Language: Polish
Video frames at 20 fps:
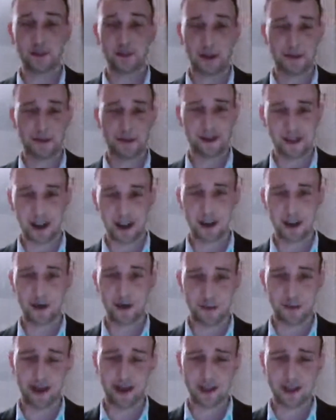
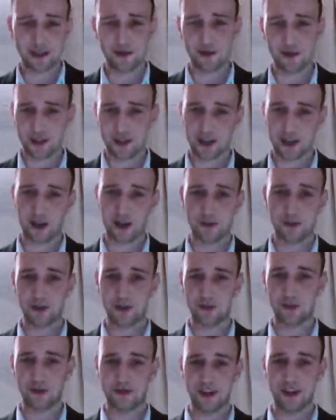zapamiętają Państwo z tego
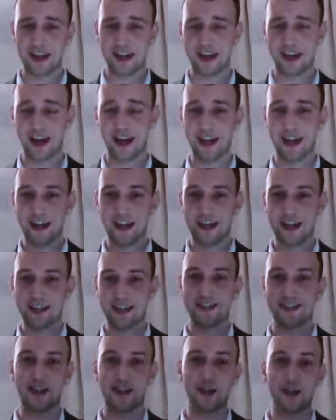przemówienia,
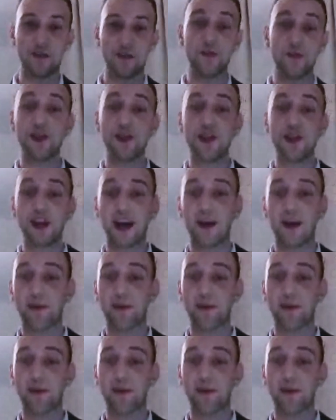z tej mini